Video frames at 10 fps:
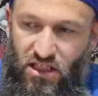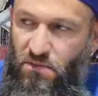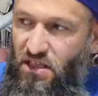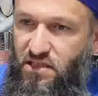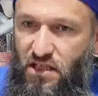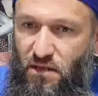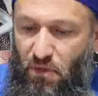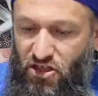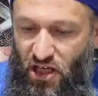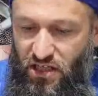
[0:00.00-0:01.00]
Kiminde sadece
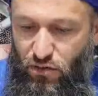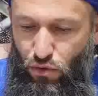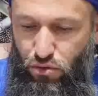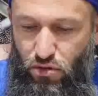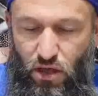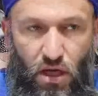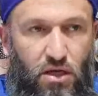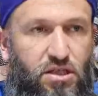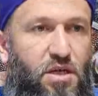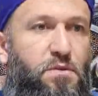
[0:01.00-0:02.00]
baş ağrısı oluyor.
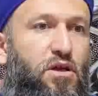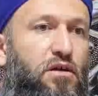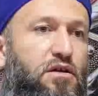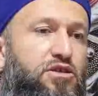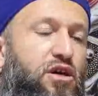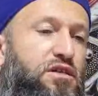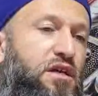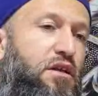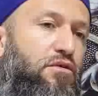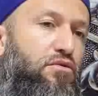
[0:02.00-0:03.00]
Kiminde arkadaş
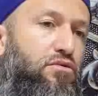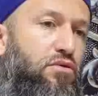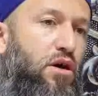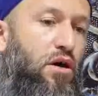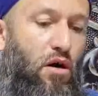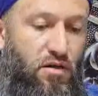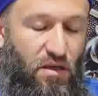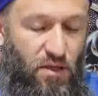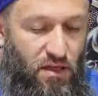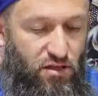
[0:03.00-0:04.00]
hastanelik oluyor.
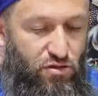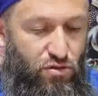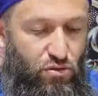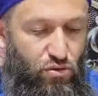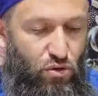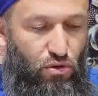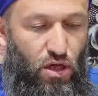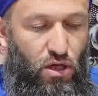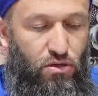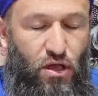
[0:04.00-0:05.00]
Adamın ateşi çıkıyor.
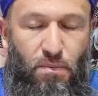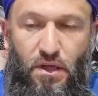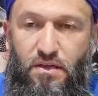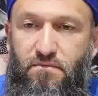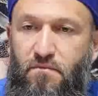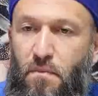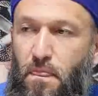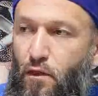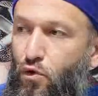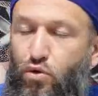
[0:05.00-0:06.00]
Ne bileyim
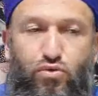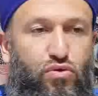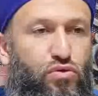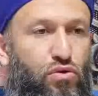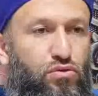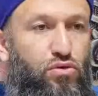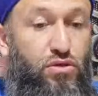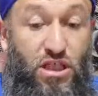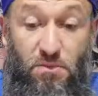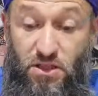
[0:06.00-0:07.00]
öksürük
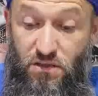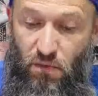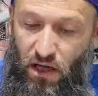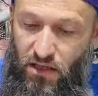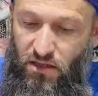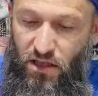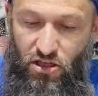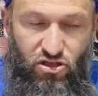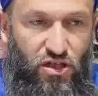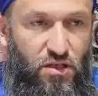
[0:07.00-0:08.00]
oluyor. Kimisi baygınlık
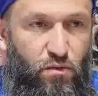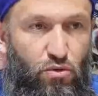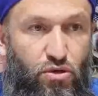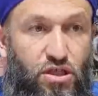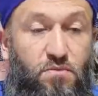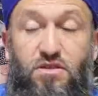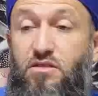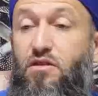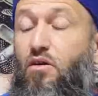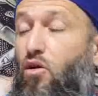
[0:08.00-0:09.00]
geçecek gibi oluyor.
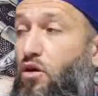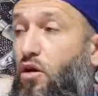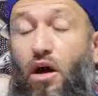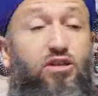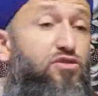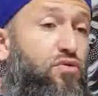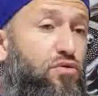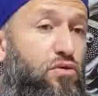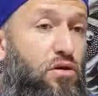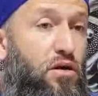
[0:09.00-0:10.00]
Kimisinde her şey
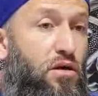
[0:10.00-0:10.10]
oluyor.